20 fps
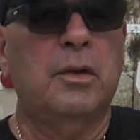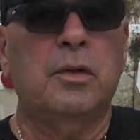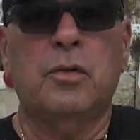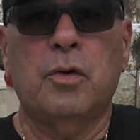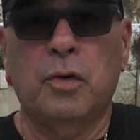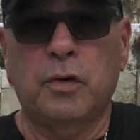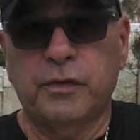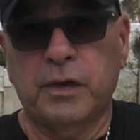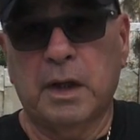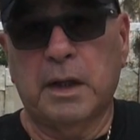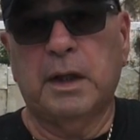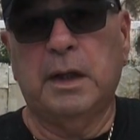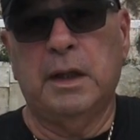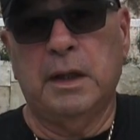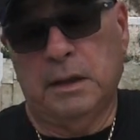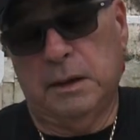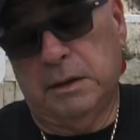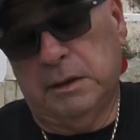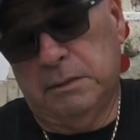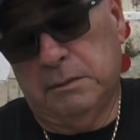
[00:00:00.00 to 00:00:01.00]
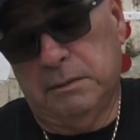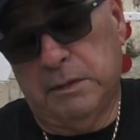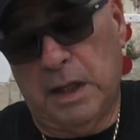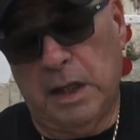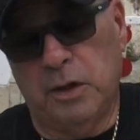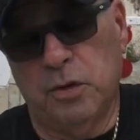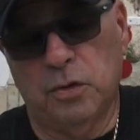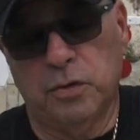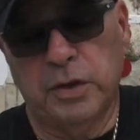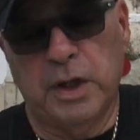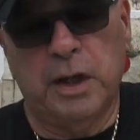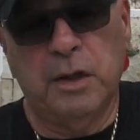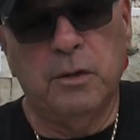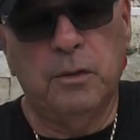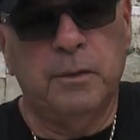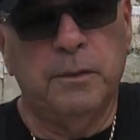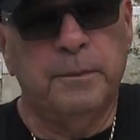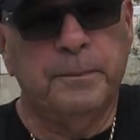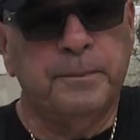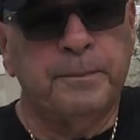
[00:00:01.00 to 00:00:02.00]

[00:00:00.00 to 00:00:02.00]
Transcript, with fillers: cosa que, yo tengo,